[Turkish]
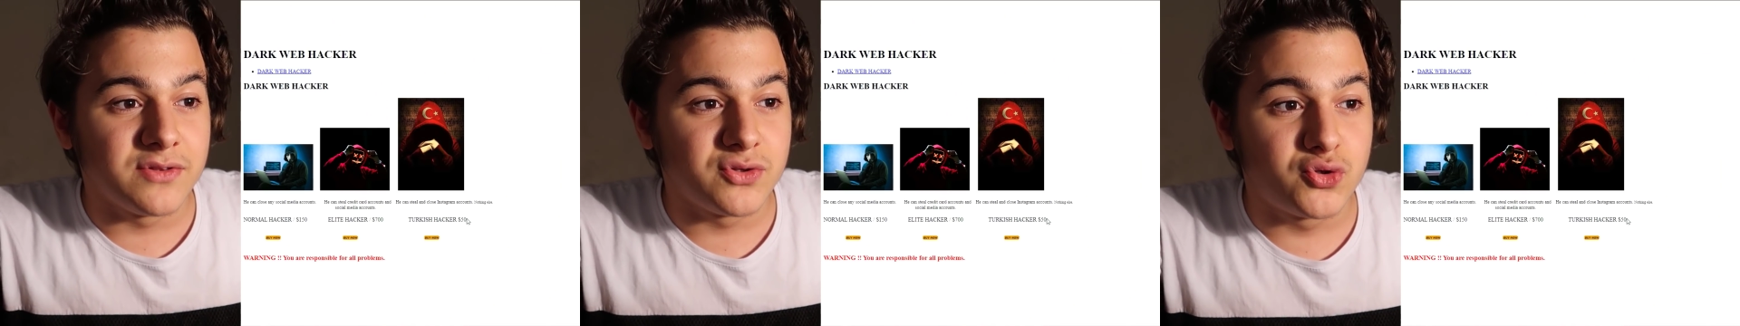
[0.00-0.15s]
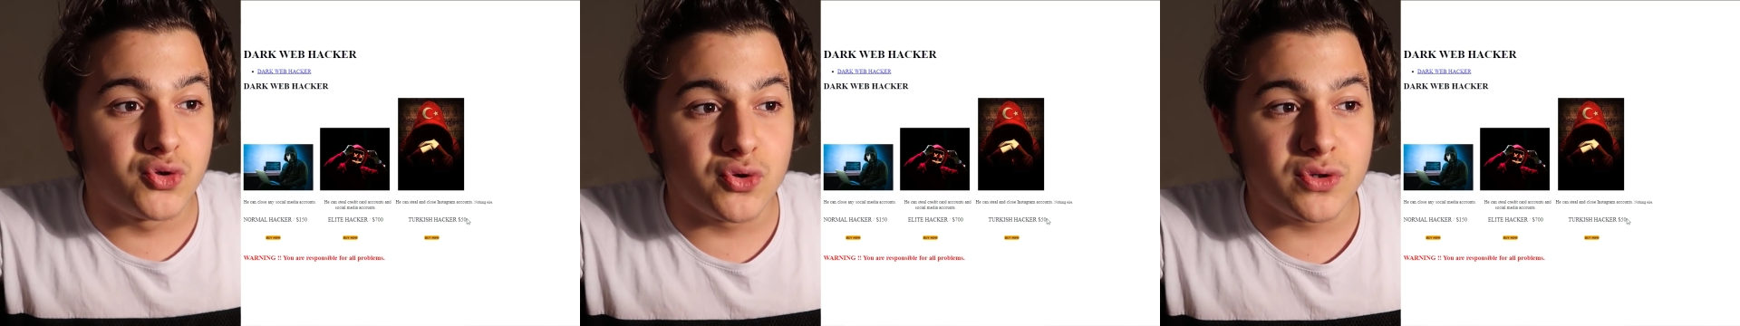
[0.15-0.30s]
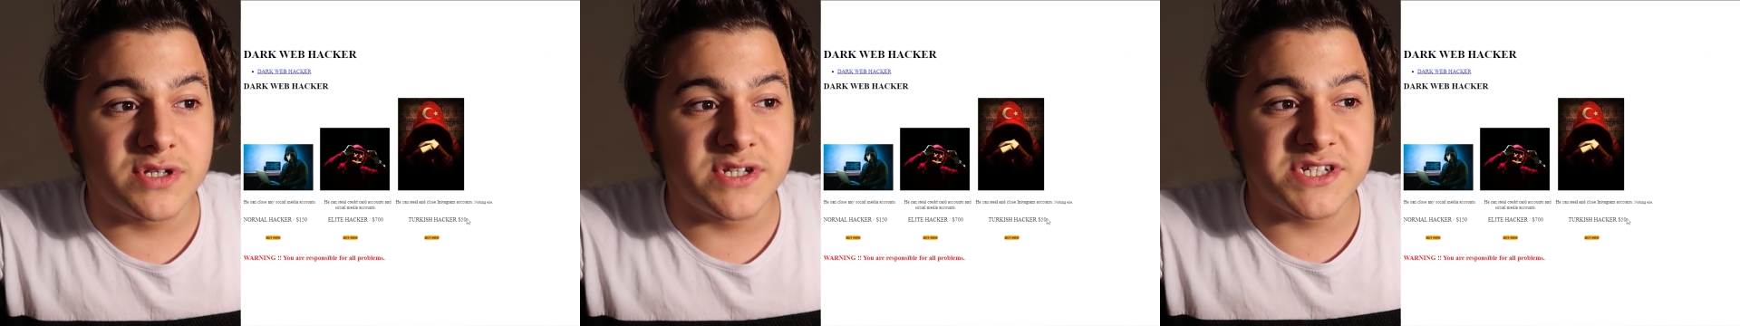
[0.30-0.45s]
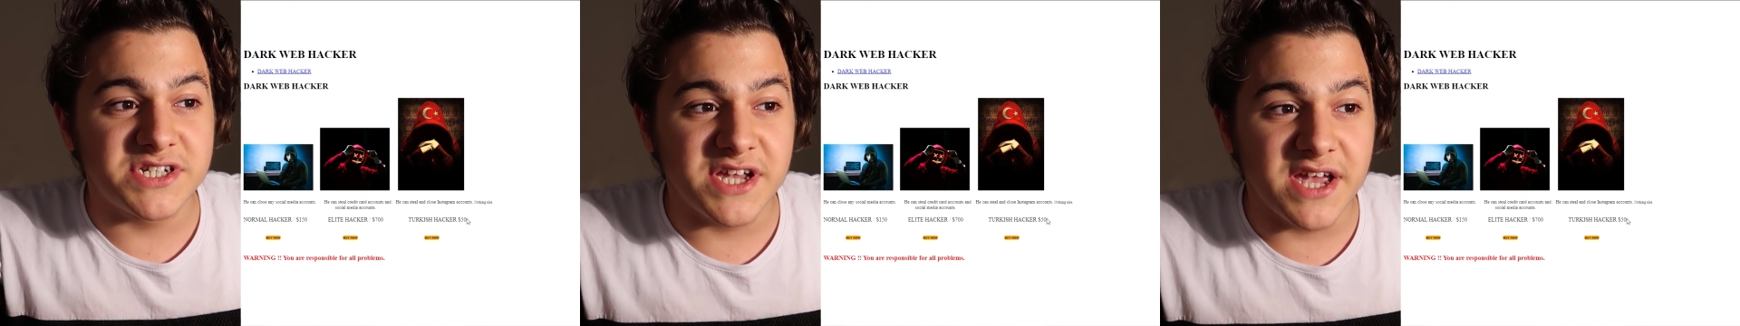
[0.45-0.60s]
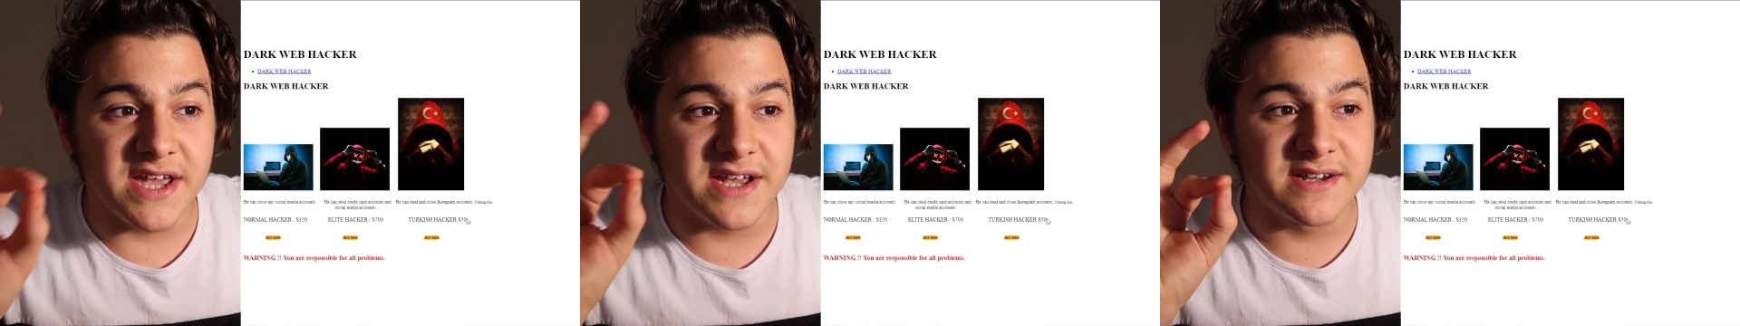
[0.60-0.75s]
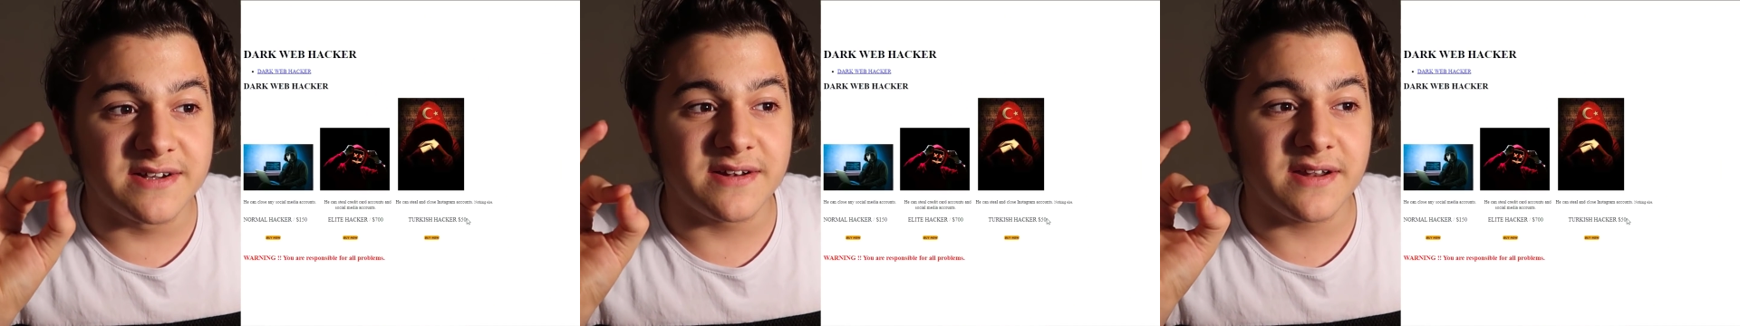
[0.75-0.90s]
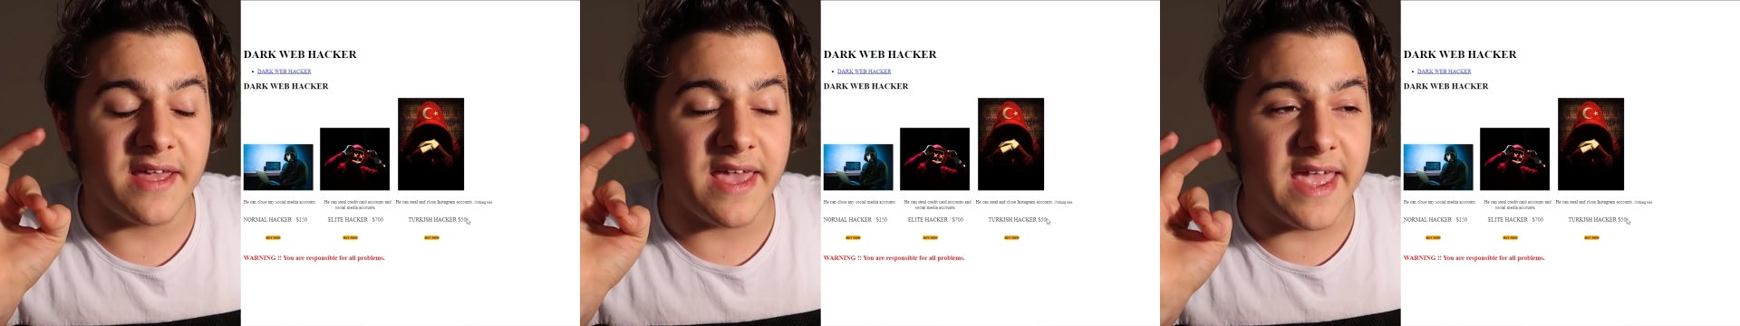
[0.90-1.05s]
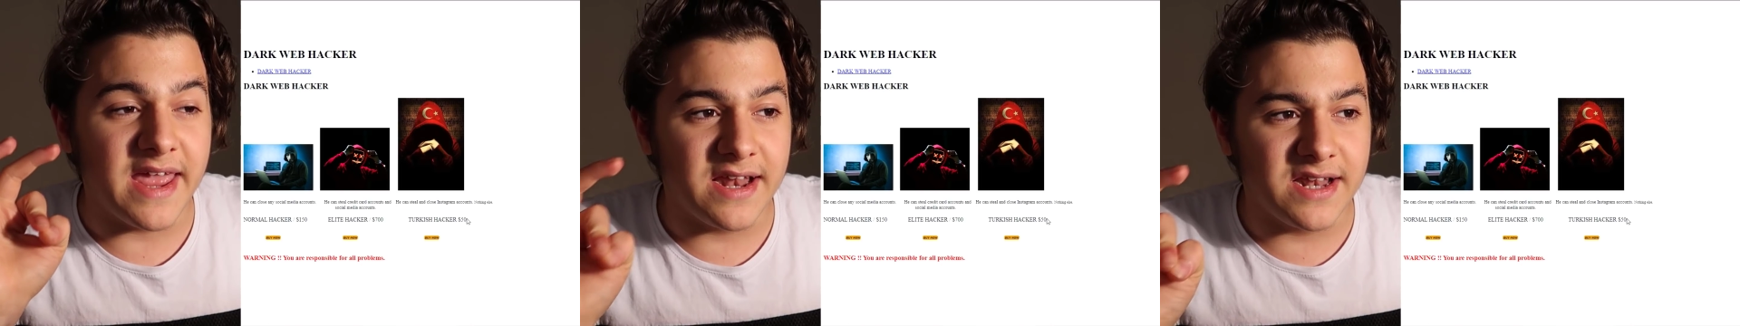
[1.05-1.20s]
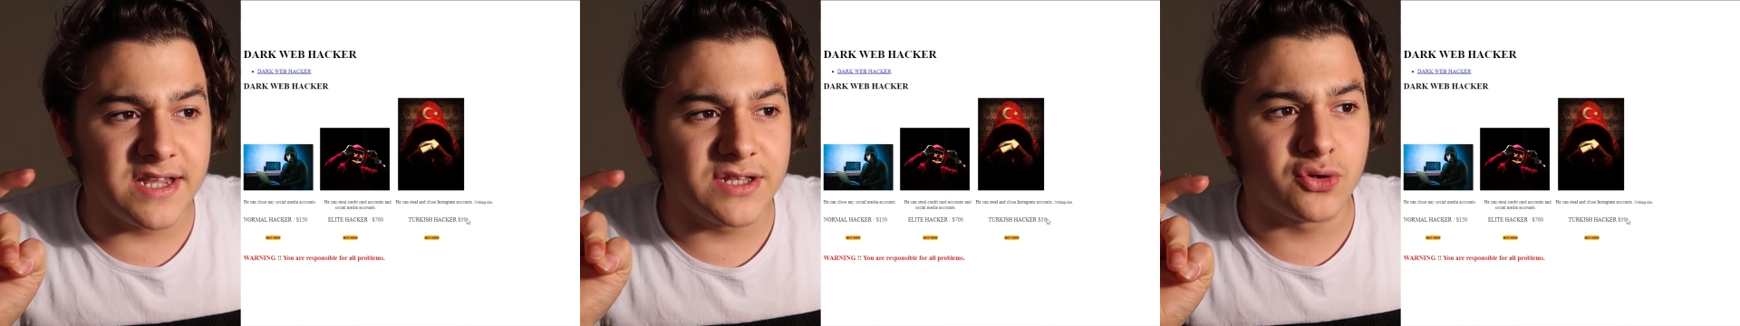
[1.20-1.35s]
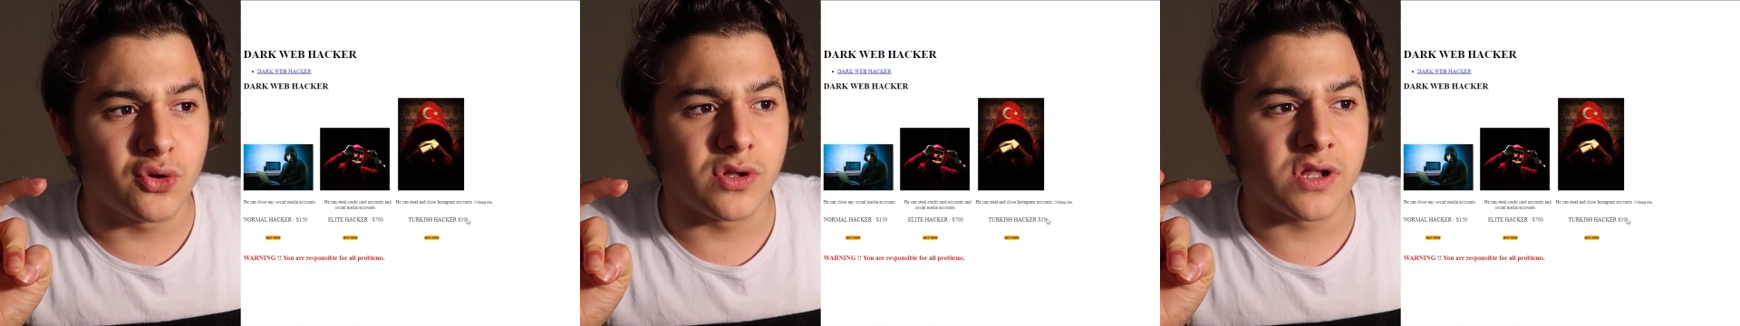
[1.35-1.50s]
Turkish Hacker 50